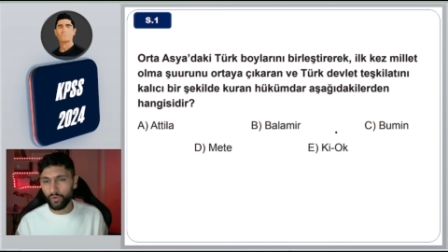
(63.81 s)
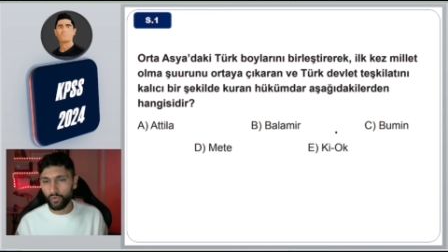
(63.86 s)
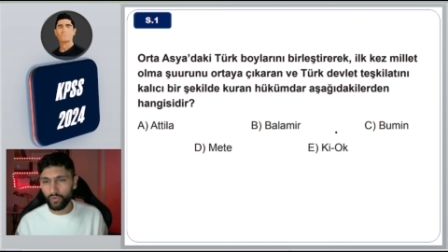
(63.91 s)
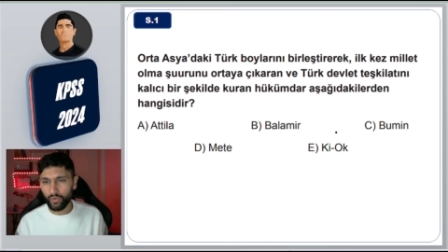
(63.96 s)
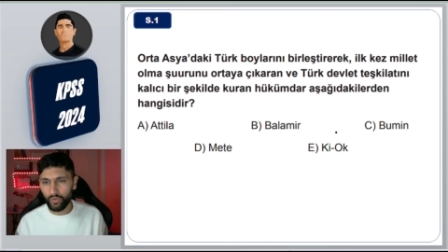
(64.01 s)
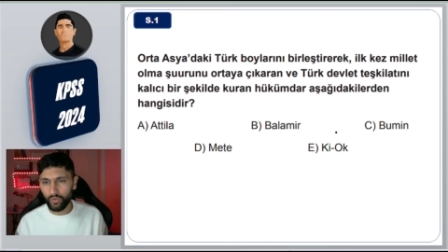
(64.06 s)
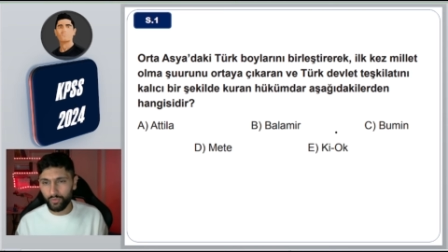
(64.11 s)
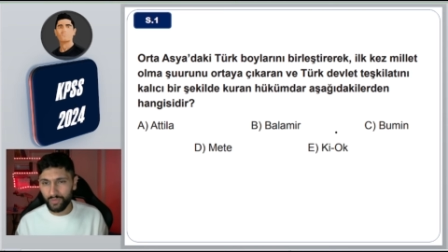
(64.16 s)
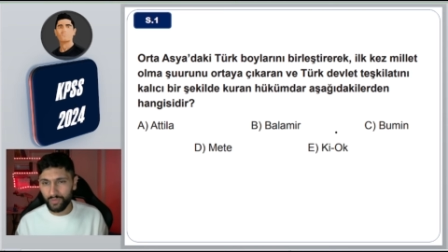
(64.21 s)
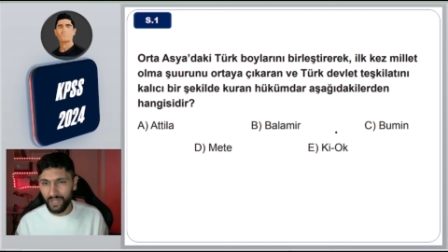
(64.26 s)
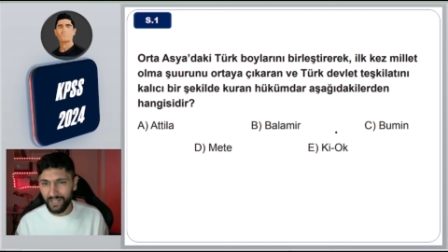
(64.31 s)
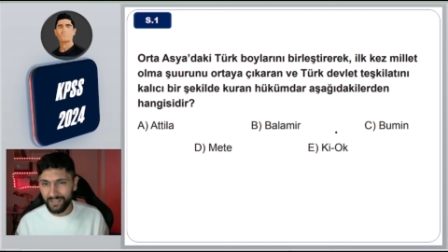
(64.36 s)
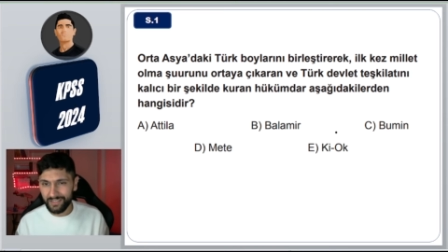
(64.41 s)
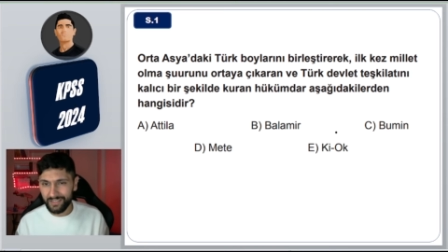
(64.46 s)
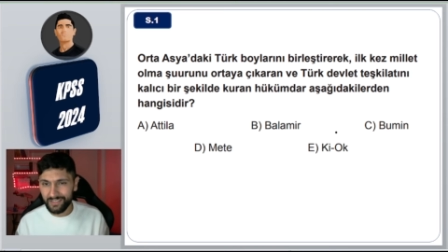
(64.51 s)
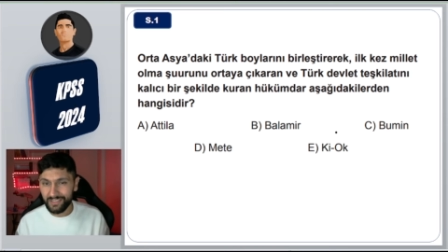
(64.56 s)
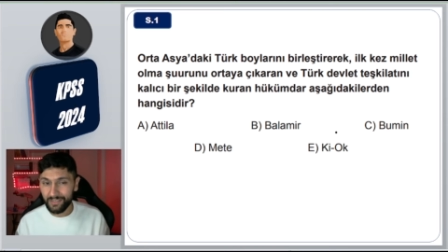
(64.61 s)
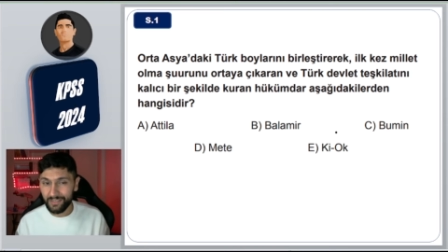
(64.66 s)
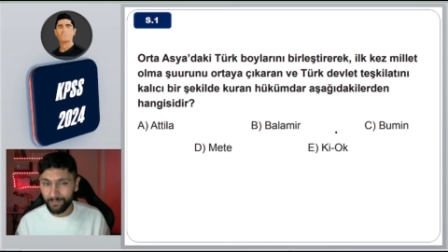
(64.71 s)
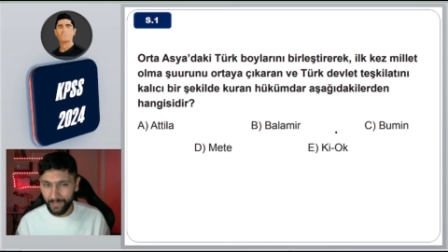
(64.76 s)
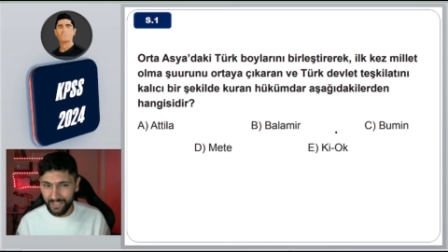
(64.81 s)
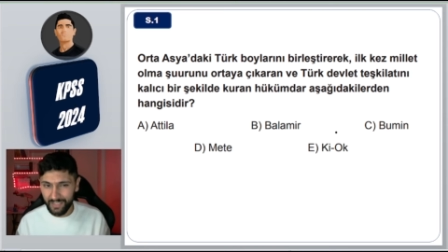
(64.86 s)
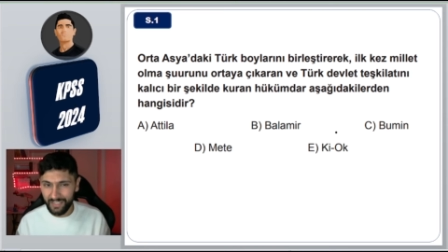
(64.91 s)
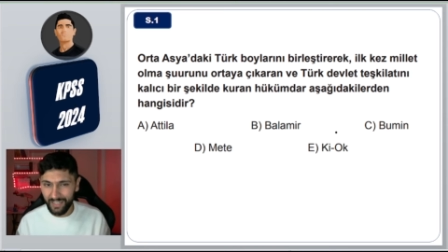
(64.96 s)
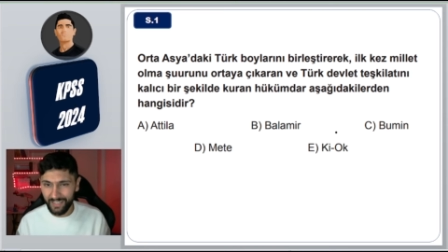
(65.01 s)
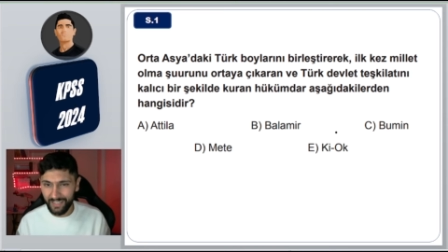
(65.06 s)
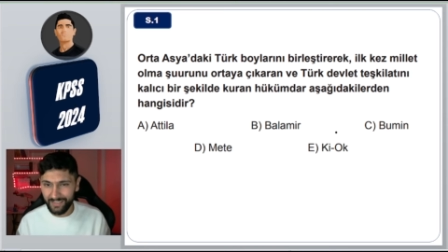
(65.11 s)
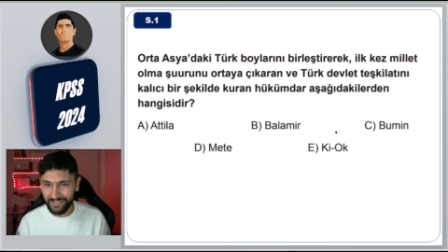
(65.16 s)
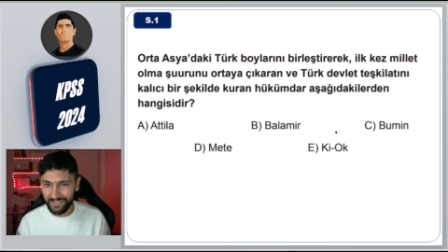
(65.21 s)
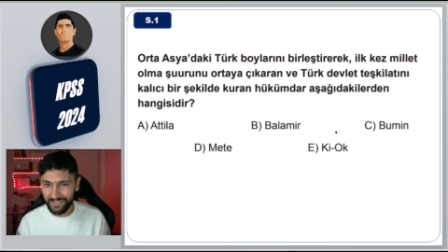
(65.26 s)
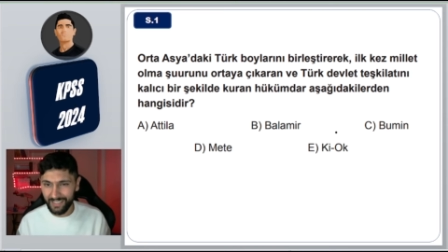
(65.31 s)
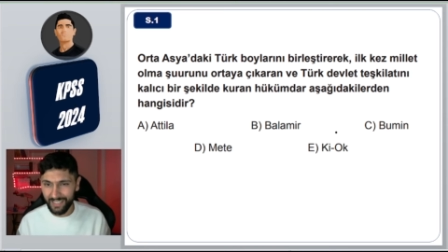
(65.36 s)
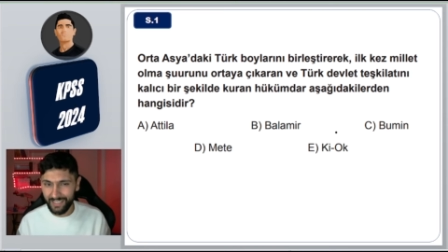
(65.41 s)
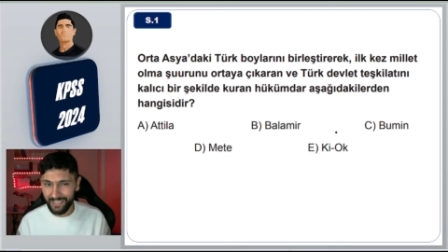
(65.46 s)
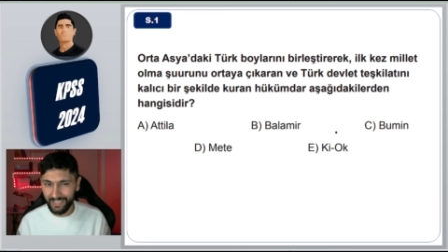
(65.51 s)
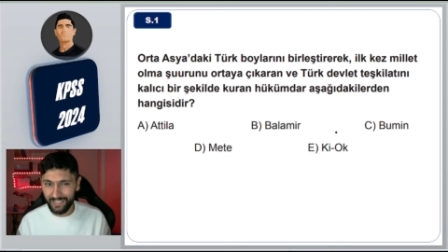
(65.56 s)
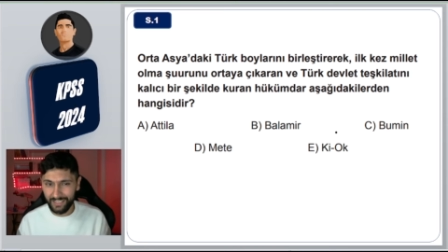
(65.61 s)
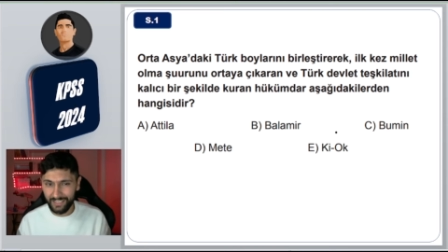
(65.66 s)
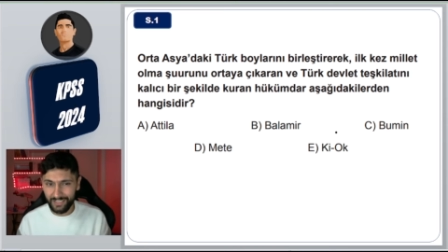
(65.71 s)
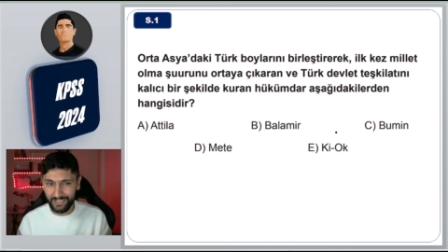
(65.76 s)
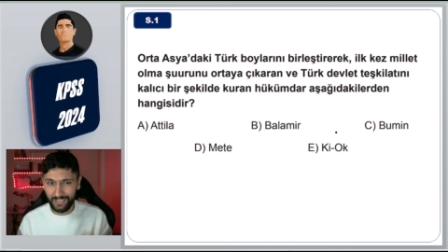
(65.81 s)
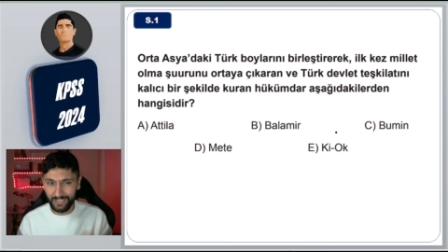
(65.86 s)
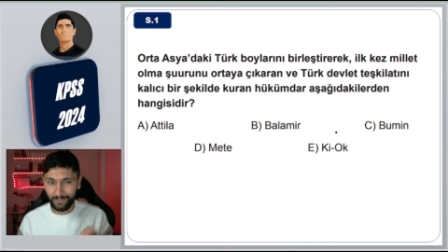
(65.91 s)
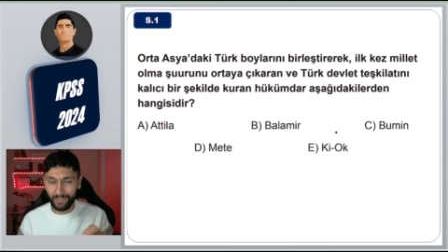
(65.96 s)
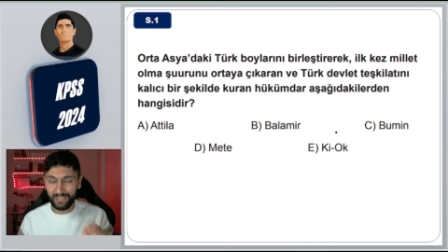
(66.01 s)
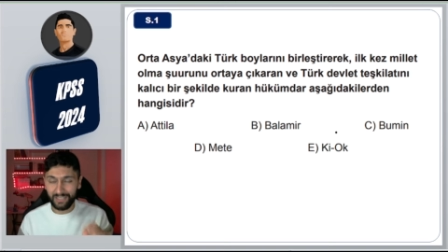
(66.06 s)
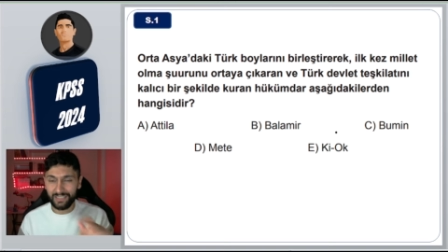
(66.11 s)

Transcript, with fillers: 10 hükümdarı Metehan'dır değerli arkadaşlarım.